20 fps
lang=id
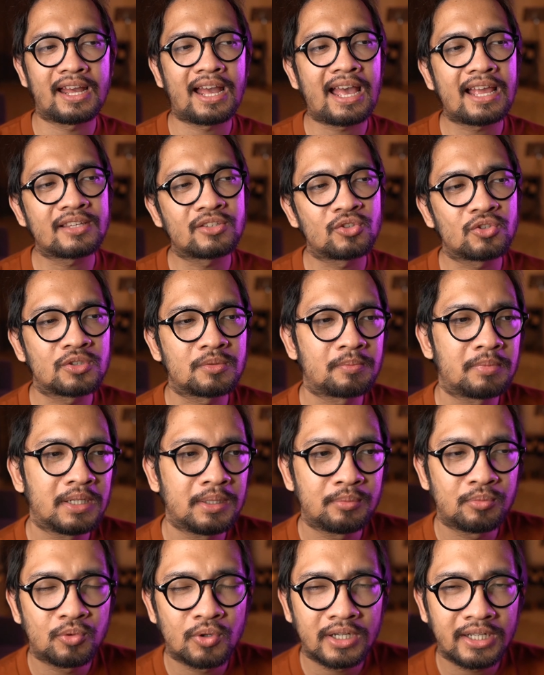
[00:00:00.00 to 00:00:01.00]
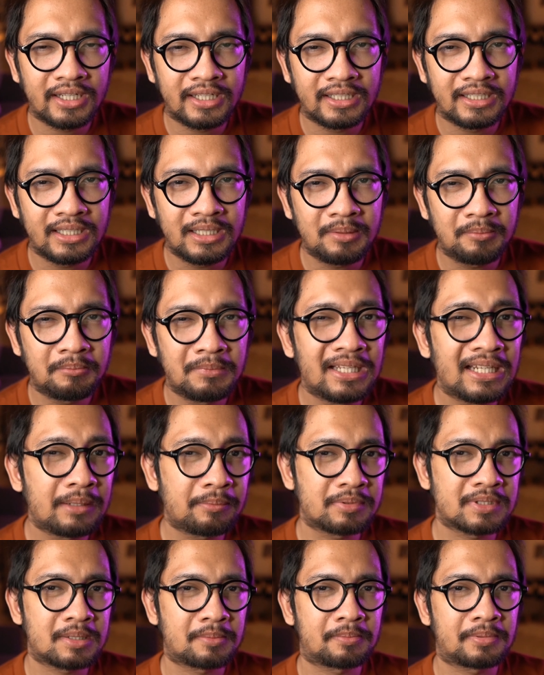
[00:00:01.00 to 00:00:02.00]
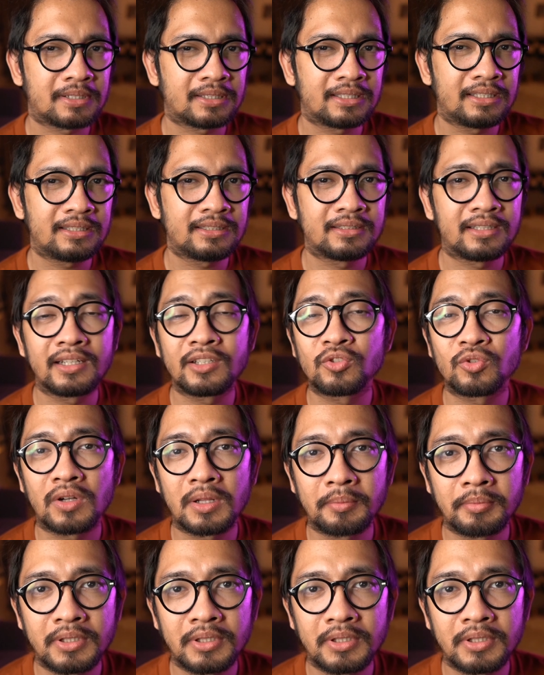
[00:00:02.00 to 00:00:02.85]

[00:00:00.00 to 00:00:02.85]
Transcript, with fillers: kasus penipuan ini mirip seperti trik sulap